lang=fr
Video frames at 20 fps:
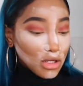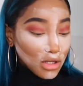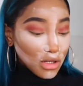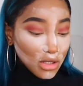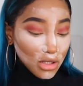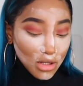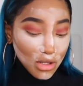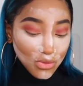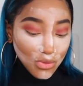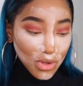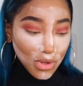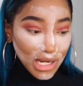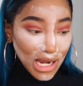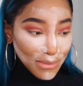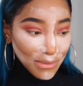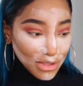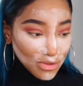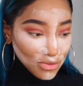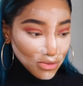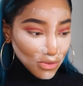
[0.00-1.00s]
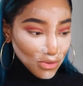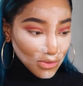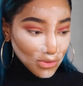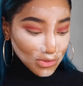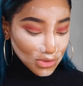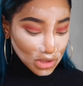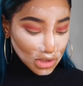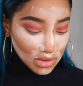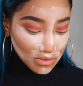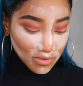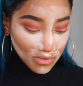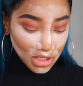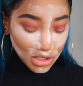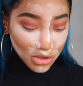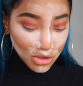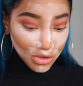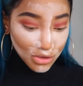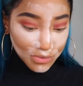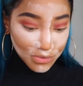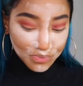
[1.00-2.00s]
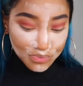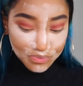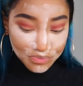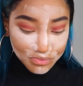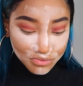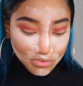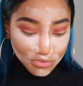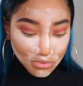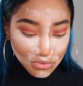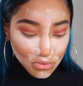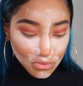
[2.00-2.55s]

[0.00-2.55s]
Euh, donc là, maintenant, je vais euh,